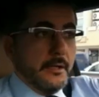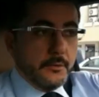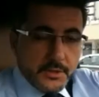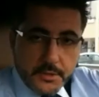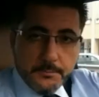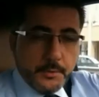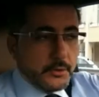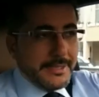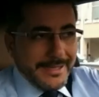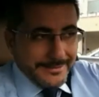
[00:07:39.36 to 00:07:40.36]
Questo è
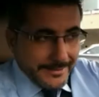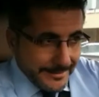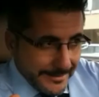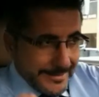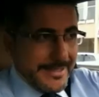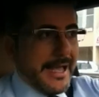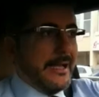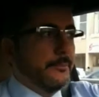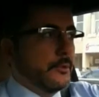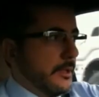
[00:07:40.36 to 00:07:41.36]
importante,
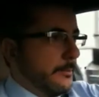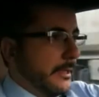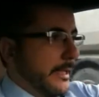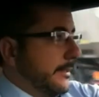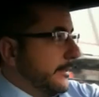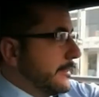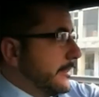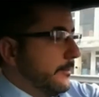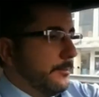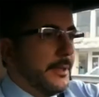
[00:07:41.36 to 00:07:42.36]
riapro una
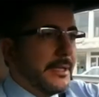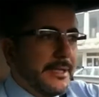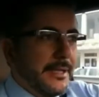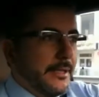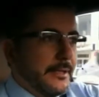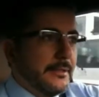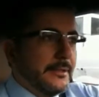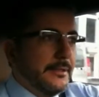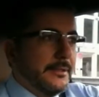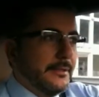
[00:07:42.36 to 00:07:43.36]
parentesi, perché eh,
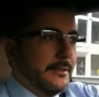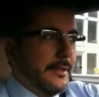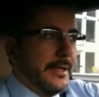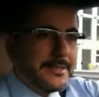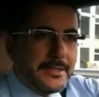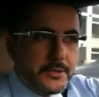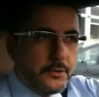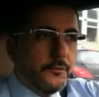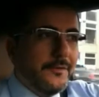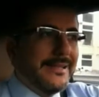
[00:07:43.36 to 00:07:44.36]

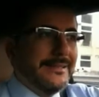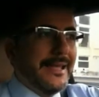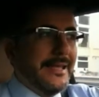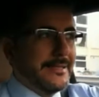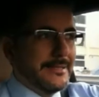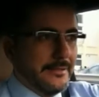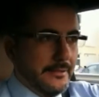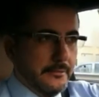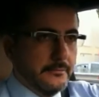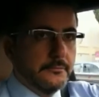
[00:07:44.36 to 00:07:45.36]
esistono vari testi
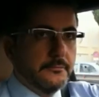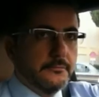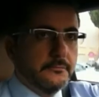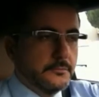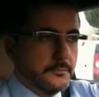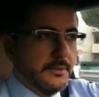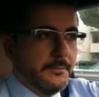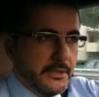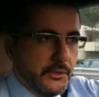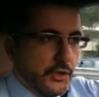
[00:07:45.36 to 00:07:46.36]
di
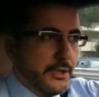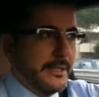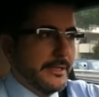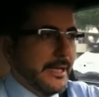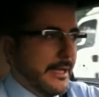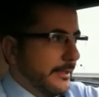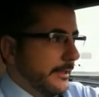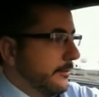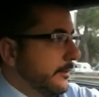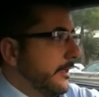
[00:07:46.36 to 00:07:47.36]
medicina
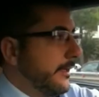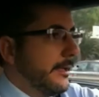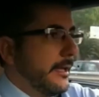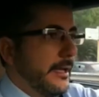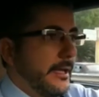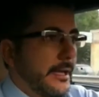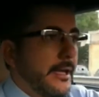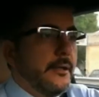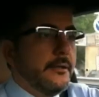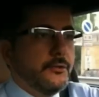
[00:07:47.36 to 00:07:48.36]
legale
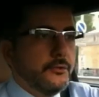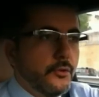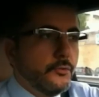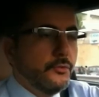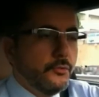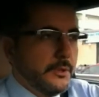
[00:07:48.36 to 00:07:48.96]
e non